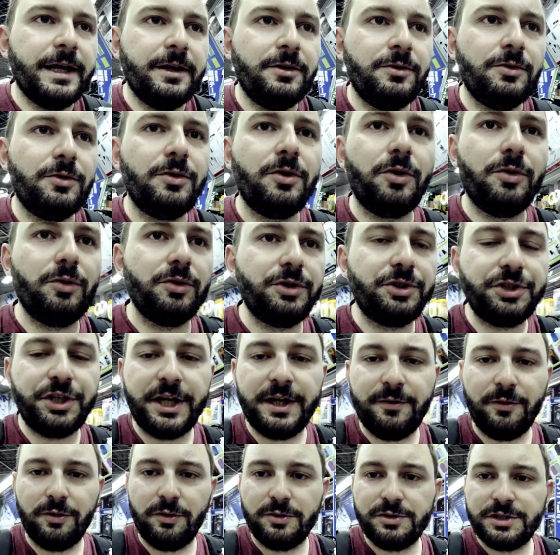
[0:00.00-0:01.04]
non
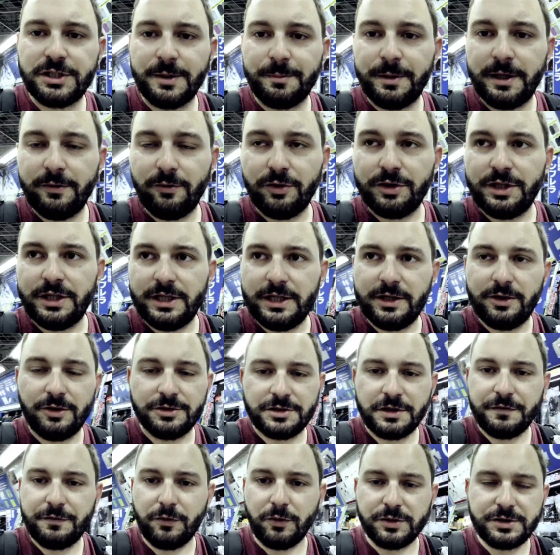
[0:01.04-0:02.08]
conoscevo non sapevo di
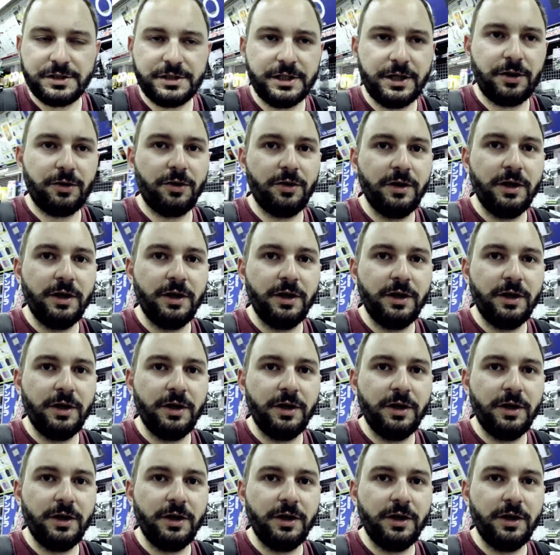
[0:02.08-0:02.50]
cosa fossero